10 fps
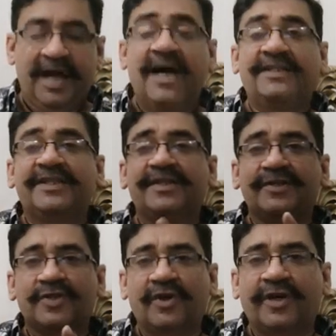आज
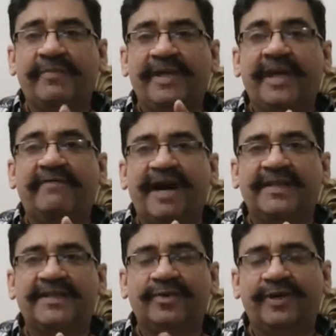सॉरी मेरी
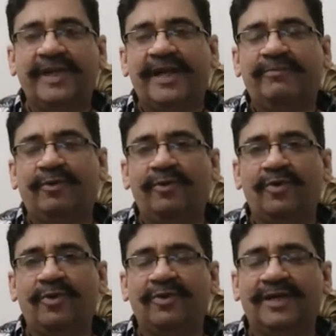आवाज़ थोड़ी आप लोगों
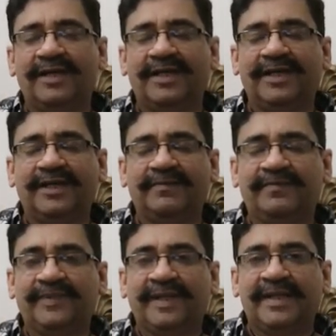को आ,
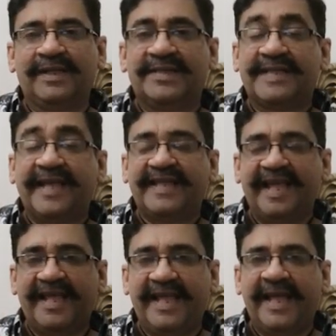सही
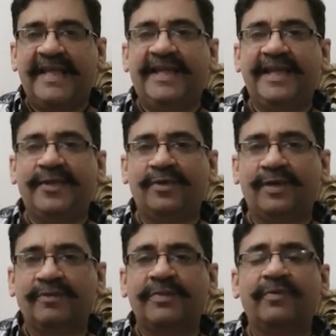नहीं आएगी
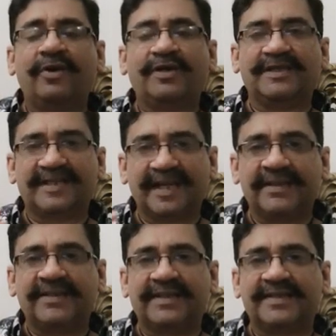क्योंकि मुझे बहुत
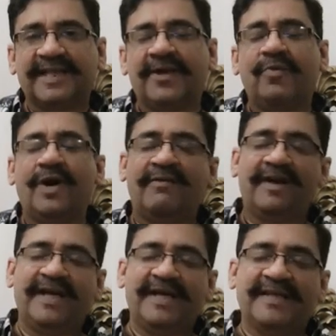सख्त नस्ला हुआ
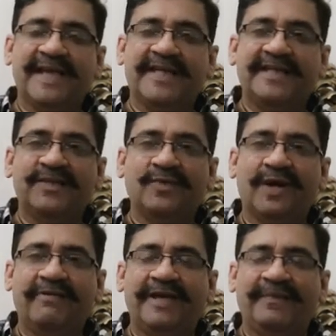हुआ है साइनस
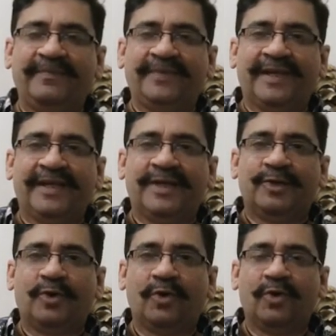हुआ हुआ है
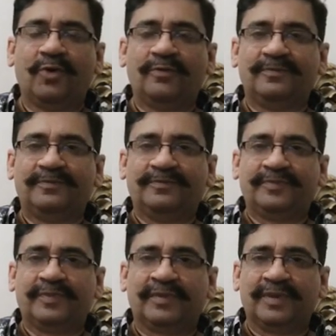तो
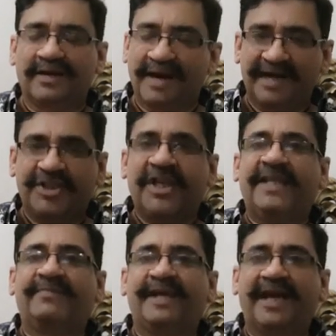आवाज़
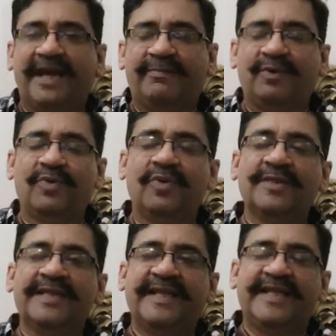शायद मेरी आप लोगों को
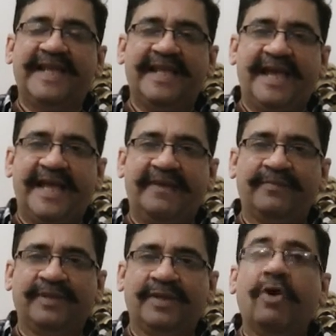सही नहीं आए
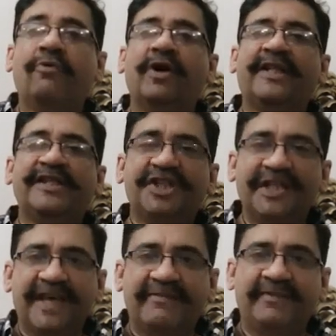और वो
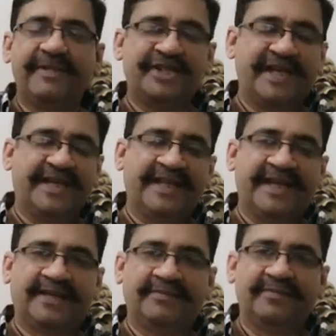एनर्जी लेवल भी शायद ना
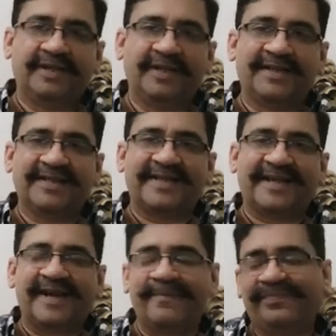नज़र आए